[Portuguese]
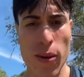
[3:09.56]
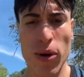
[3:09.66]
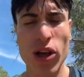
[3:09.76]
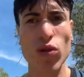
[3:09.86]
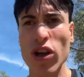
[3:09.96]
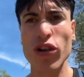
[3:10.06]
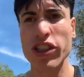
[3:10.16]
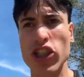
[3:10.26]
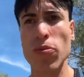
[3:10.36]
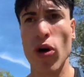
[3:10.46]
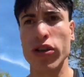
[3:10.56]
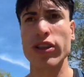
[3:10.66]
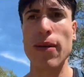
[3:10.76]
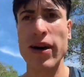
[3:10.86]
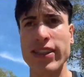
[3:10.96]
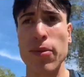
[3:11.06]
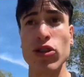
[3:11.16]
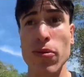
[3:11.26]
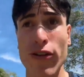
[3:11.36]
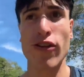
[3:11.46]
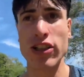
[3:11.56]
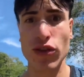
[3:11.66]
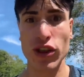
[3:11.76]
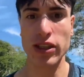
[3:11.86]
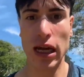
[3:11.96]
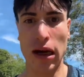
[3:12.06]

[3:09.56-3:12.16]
Porque eu nunca gostei de moto, ainda mais que é muito mais fácil de você.